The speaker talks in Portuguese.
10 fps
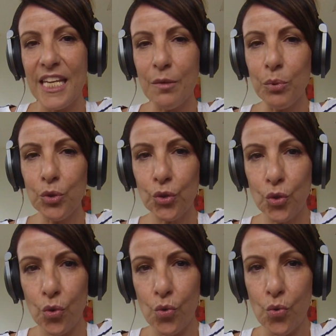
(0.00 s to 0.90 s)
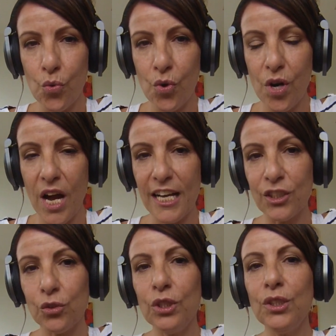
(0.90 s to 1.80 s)
que buscou a
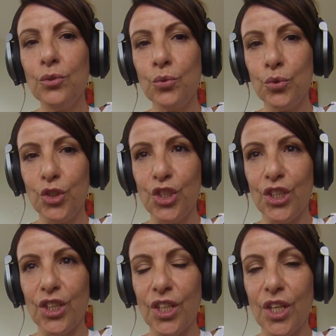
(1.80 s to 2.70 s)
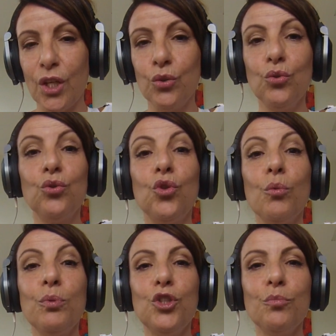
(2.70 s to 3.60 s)
solitude no
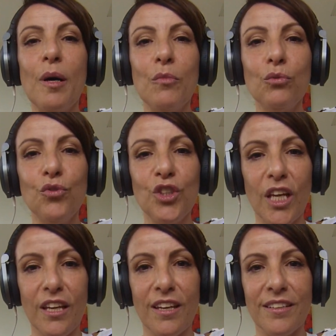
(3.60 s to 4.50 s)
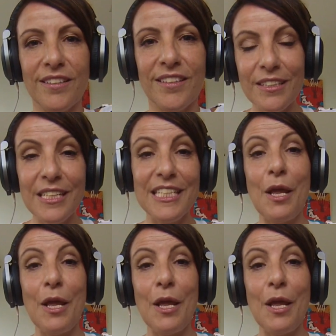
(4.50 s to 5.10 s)
topo de uma montanha e